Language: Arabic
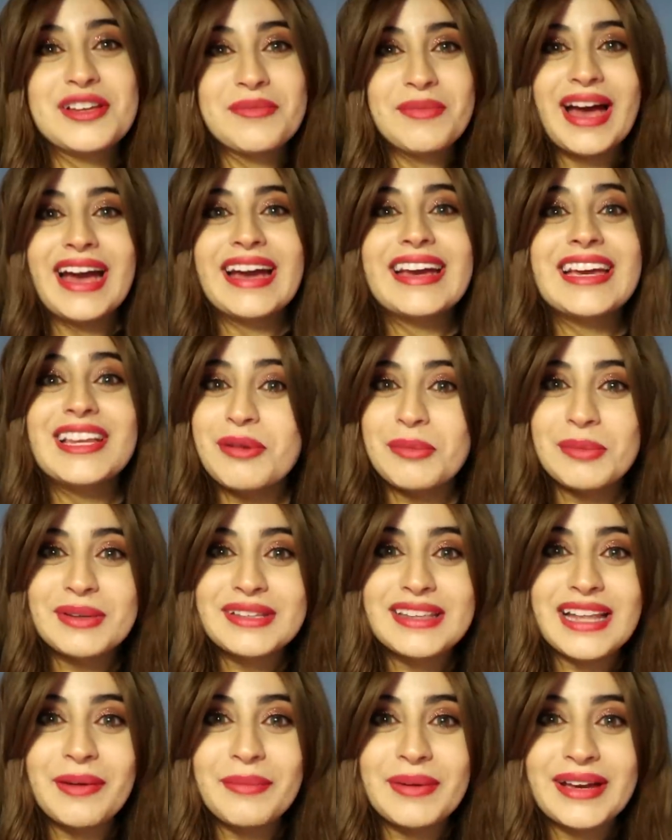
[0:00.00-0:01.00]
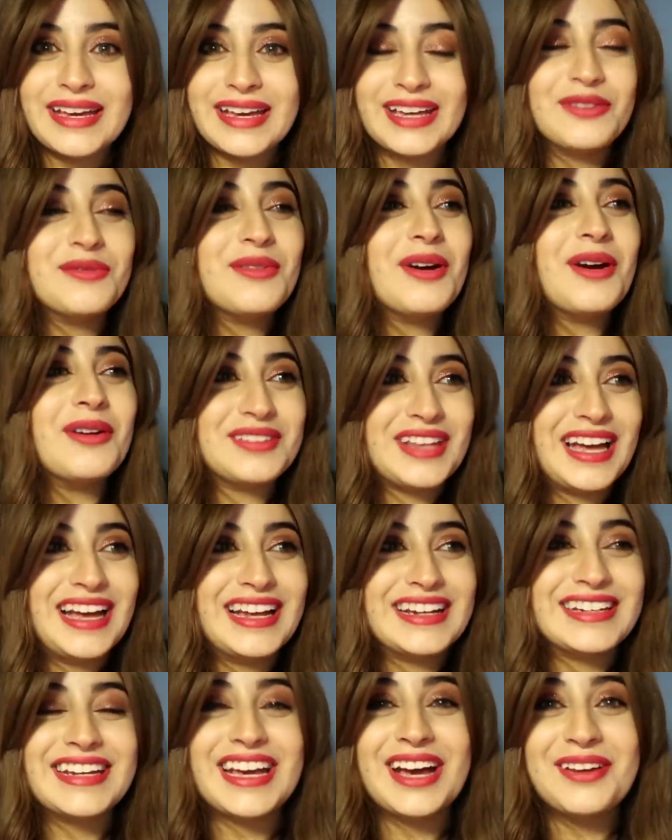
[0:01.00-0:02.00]
جماعة كل ما بطلع مع كريم
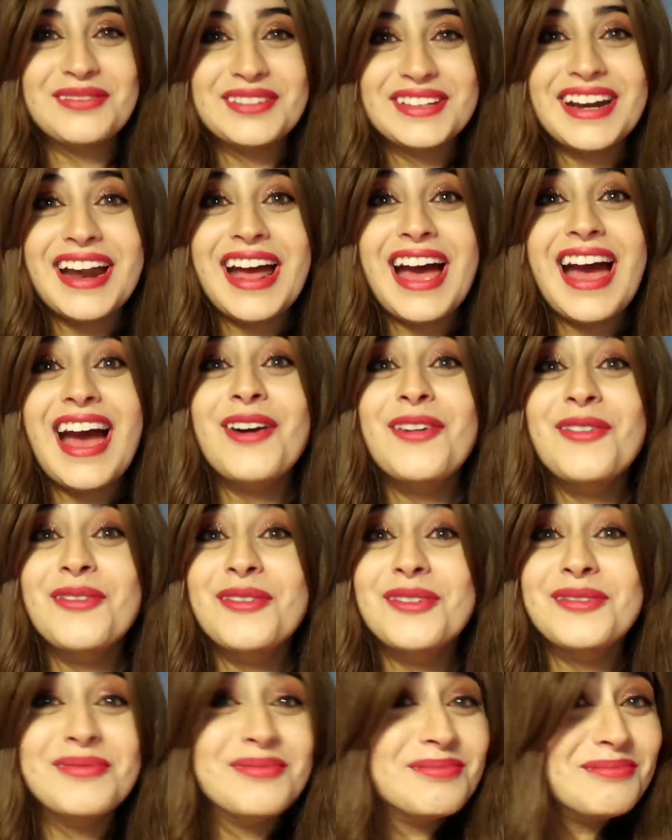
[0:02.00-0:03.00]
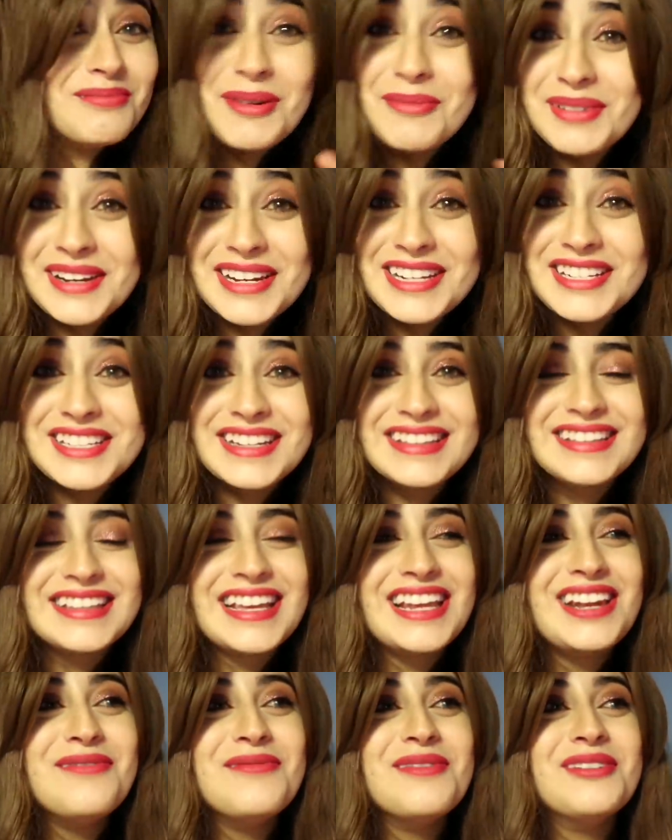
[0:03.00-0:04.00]
افتح الكاميرا اول ما بلشت
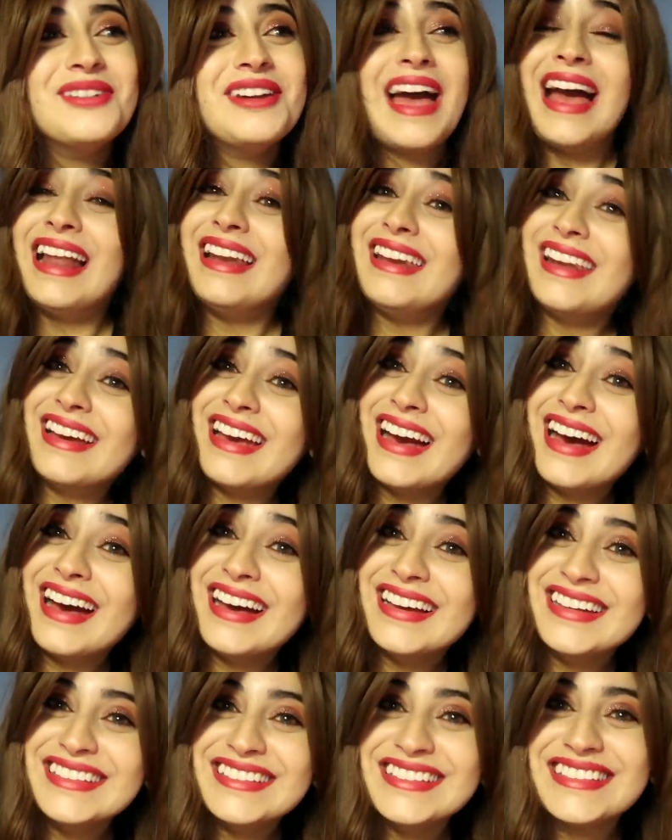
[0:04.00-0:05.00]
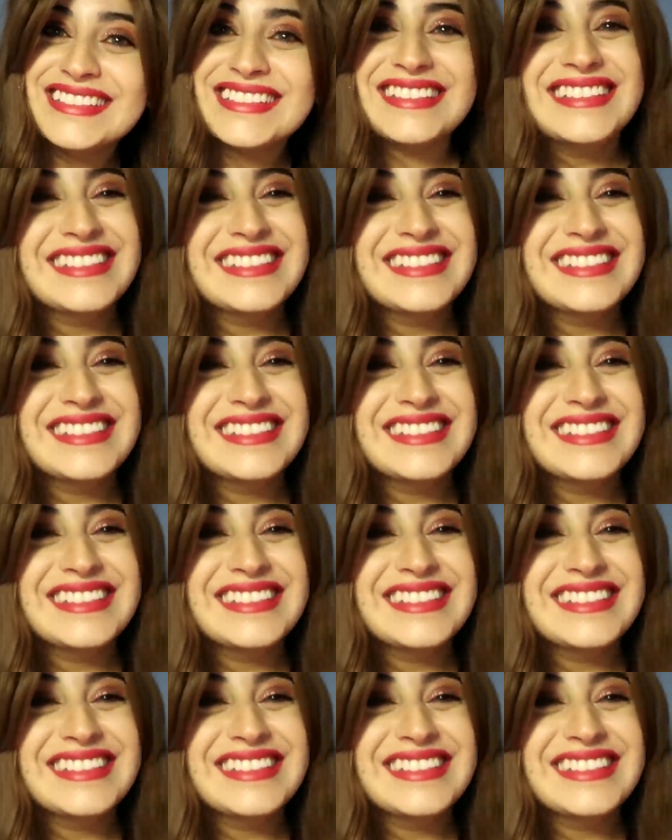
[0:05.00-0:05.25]
اتكلم اقول هلا جايز